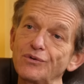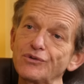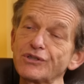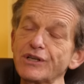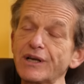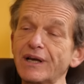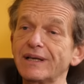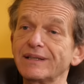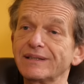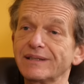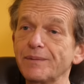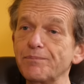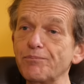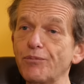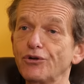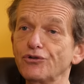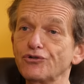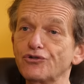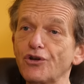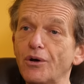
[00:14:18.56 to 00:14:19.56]
on sécrète des
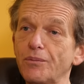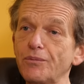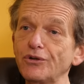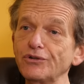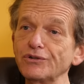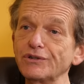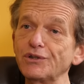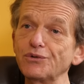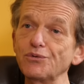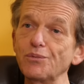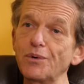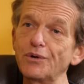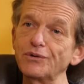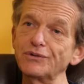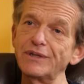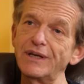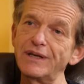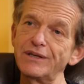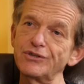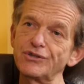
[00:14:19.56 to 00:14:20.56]
bonnes hormones qui nous
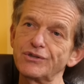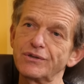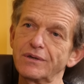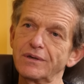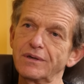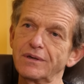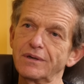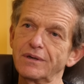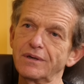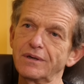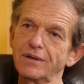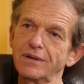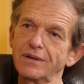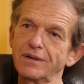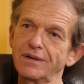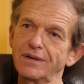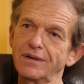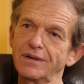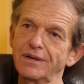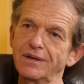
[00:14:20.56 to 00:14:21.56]
protègent.
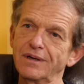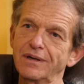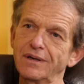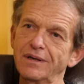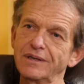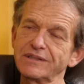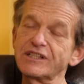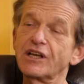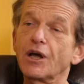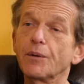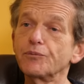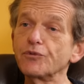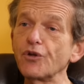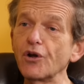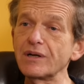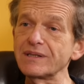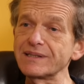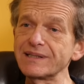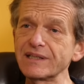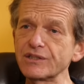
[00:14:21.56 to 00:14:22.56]
C'est comme
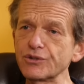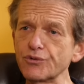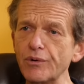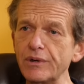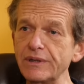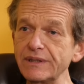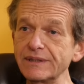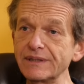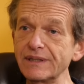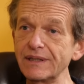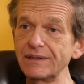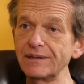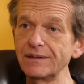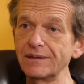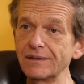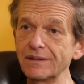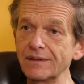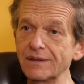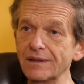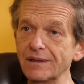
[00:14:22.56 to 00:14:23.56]
dans la sexualité.
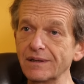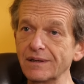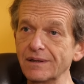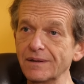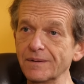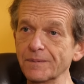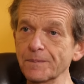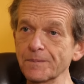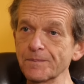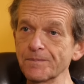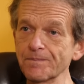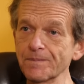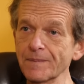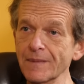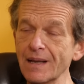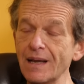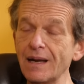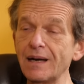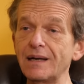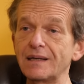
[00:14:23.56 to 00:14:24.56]

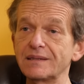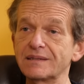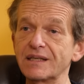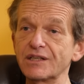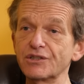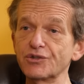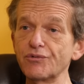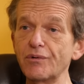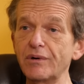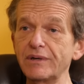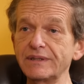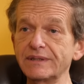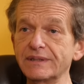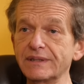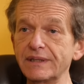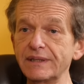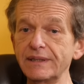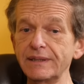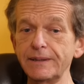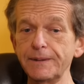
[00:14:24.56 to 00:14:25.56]
La
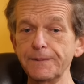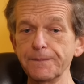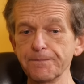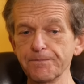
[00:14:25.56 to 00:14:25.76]
sexualité,